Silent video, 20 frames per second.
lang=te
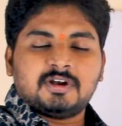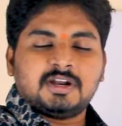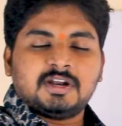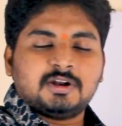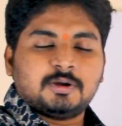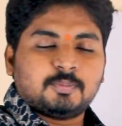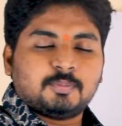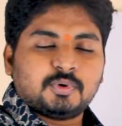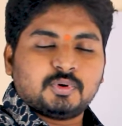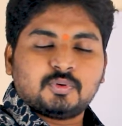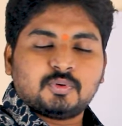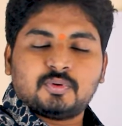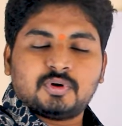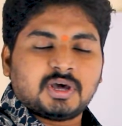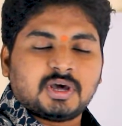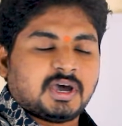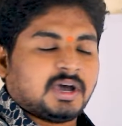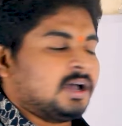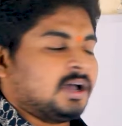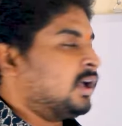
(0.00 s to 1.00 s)
వెళ్ళినప్పుడు
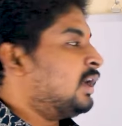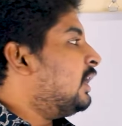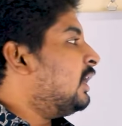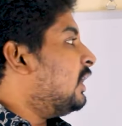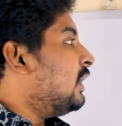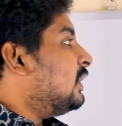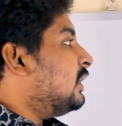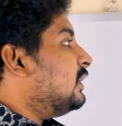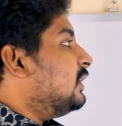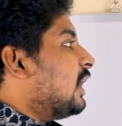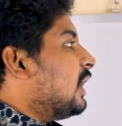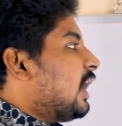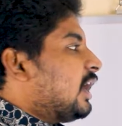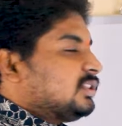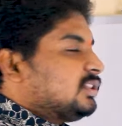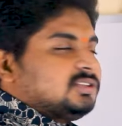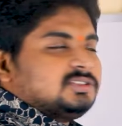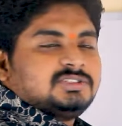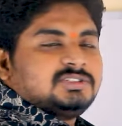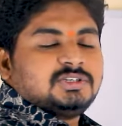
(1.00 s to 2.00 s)
కూడా
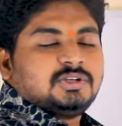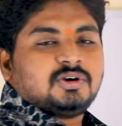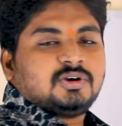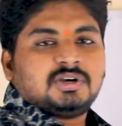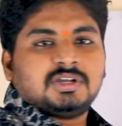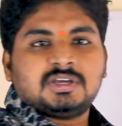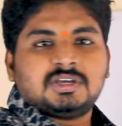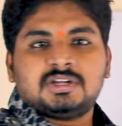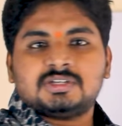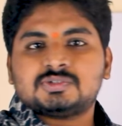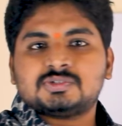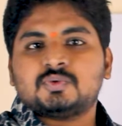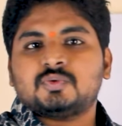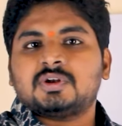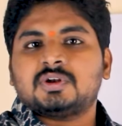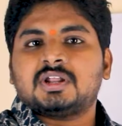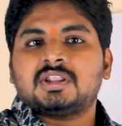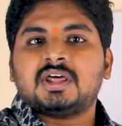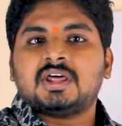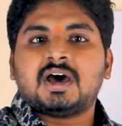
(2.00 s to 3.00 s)
నార్త్ జీరో డిగ్రీస్
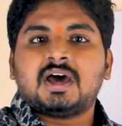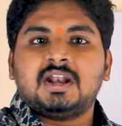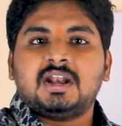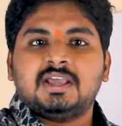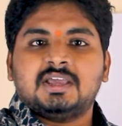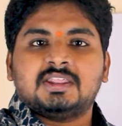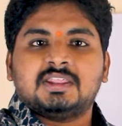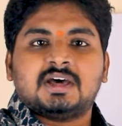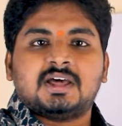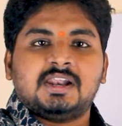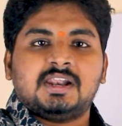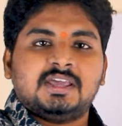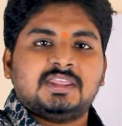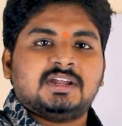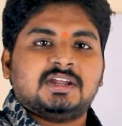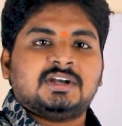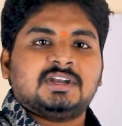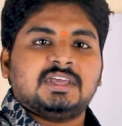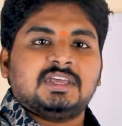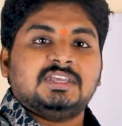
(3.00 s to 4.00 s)
ఉన్నదా లేదా
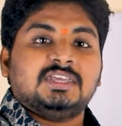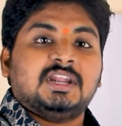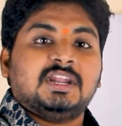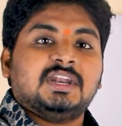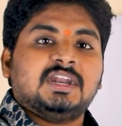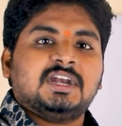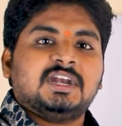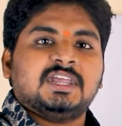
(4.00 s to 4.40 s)
లేదంటే ఎన్ని